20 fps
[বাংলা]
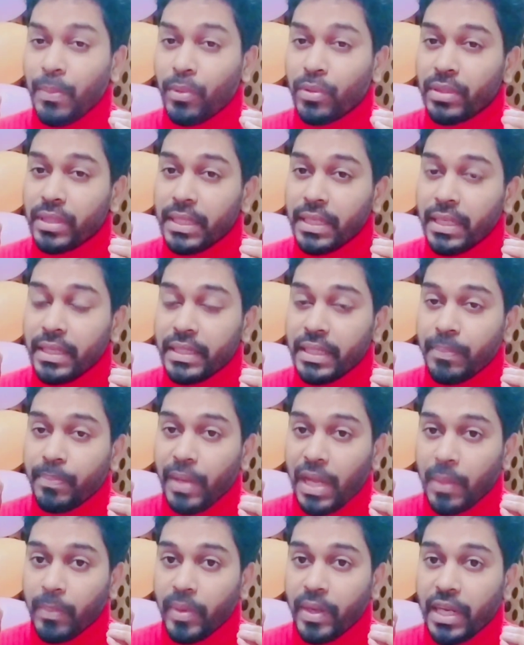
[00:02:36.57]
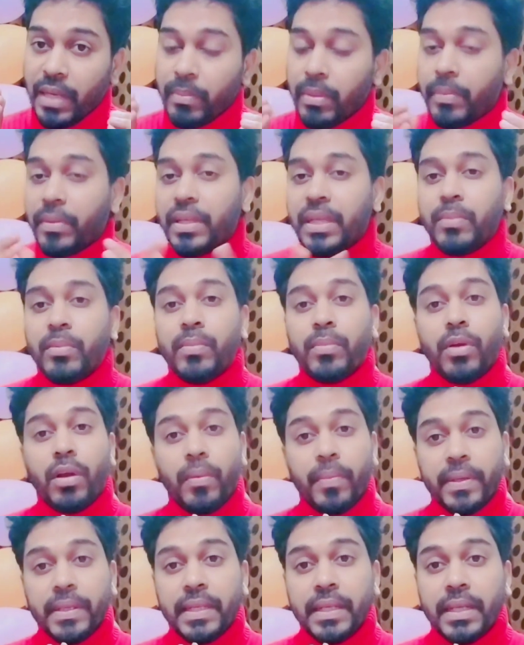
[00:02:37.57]
এবং তিলটি পারমানেন্টভাবে রিমুভ
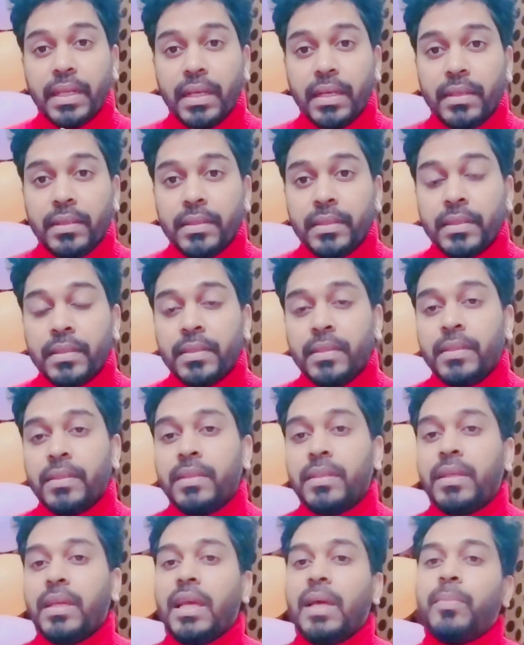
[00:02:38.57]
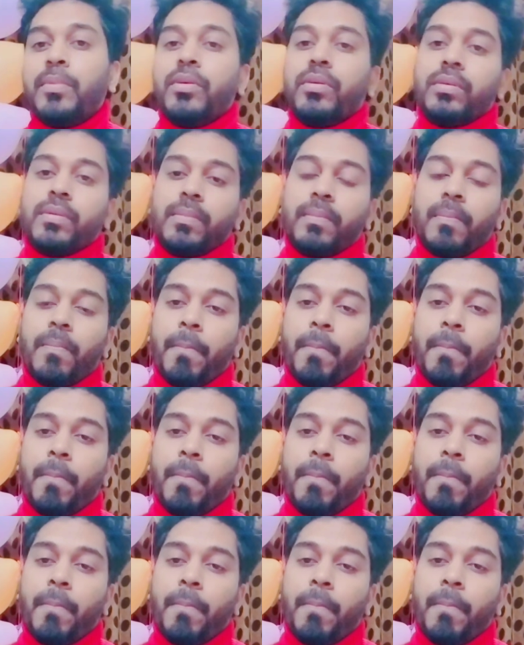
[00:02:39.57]
হবে কি না এবং